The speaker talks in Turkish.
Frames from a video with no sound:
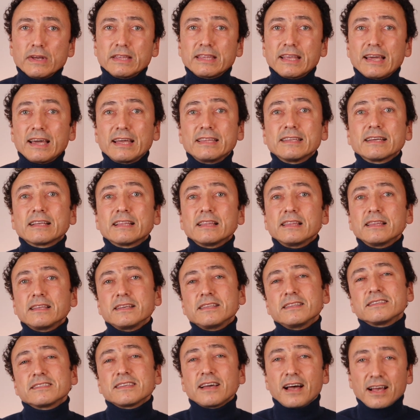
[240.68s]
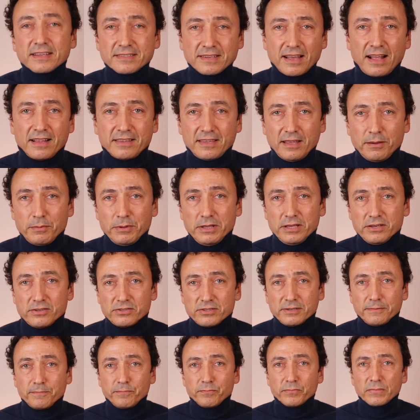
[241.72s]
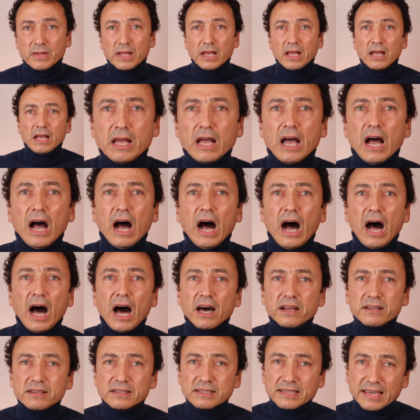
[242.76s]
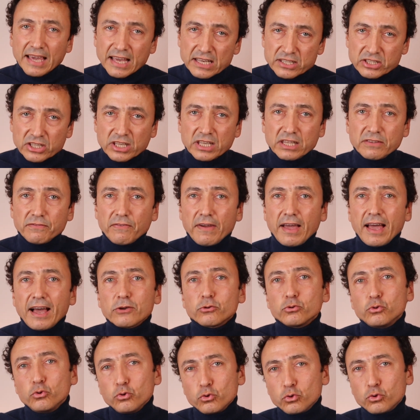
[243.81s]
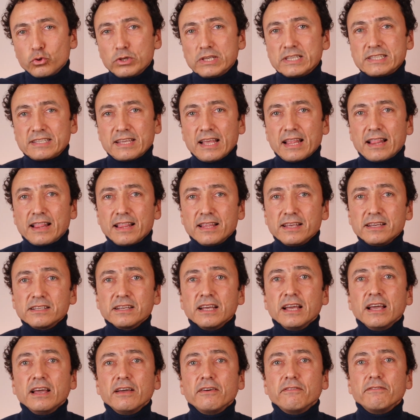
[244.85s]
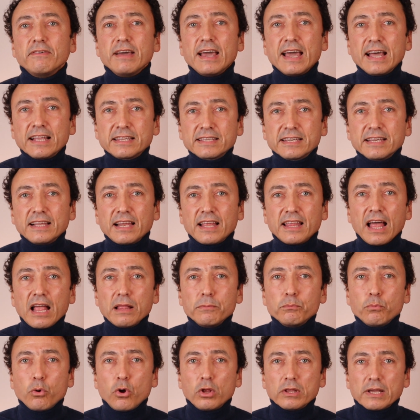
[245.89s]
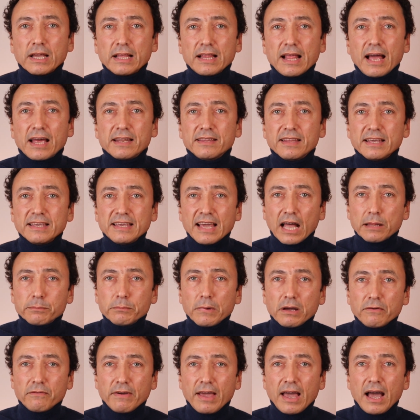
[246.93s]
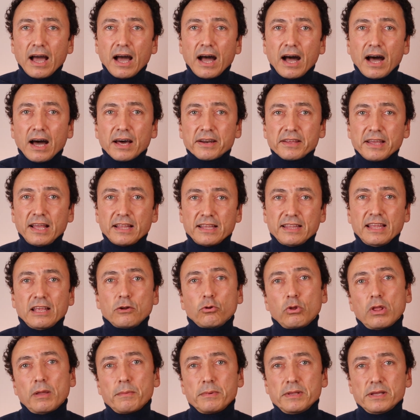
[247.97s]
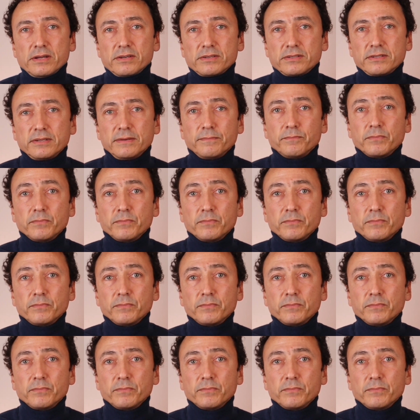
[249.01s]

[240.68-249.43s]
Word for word: ve dayanıklılığınızı azaltabilir. Ağrı keskin veya kült hissedilir ve etkilenen bölgelerde yanma veya ağrıya neden olabilir.